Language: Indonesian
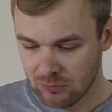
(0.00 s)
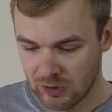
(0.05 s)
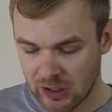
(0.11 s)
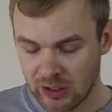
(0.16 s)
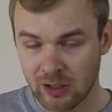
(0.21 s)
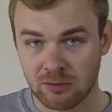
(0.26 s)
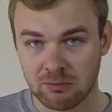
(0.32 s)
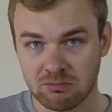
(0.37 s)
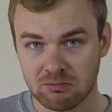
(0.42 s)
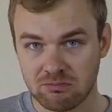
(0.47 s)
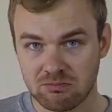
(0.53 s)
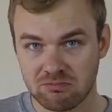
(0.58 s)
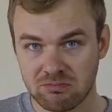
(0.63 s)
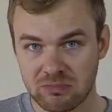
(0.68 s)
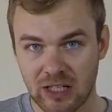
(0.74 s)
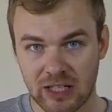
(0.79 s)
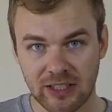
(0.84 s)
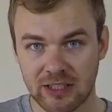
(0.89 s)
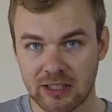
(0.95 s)
ya
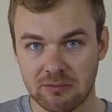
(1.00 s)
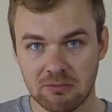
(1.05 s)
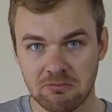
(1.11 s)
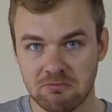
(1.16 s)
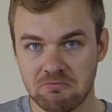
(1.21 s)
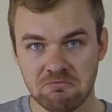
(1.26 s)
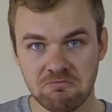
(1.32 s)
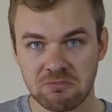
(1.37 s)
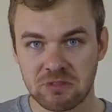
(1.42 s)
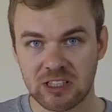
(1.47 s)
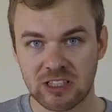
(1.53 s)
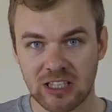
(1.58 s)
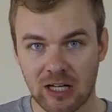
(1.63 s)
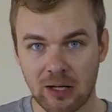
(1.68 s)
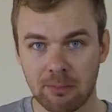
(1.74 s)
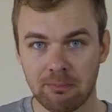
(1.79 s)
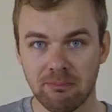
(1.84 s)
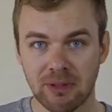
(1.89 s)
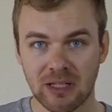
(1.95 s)
jadi
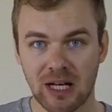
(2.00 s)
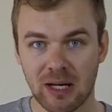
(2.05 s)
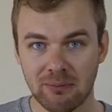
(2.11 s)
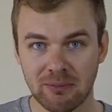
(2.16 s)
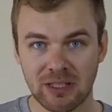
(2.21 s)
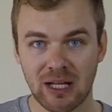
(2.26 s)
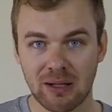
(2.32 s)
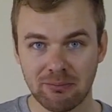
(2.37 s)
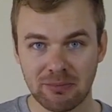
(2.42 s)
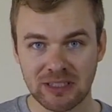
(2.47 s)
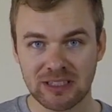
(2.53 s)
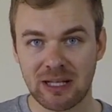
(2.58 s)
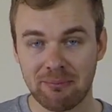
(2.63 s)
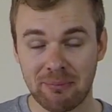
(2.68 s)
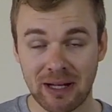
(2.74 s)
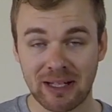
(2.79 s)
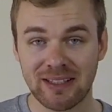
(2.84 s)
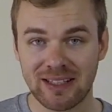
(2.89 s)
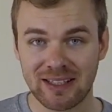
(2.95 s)
tidak benar-benar bisa
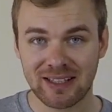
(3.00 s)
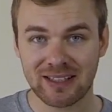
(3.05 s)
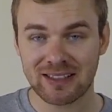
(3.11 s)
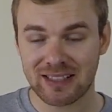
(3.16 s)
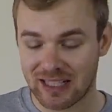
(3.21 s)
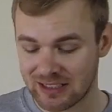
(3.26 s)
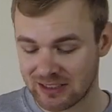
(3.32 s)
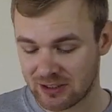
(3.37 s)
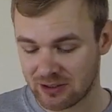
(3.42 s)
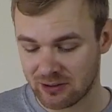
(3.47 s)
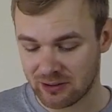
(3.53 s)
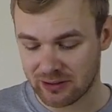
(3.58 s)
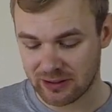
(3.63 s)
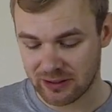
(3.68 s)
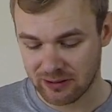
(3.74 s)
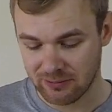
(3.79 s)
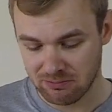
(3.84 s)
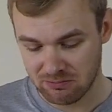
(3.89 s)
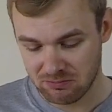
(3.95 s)
main dengan rasio
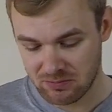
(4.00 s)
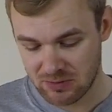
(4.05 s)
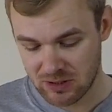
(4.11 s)
ya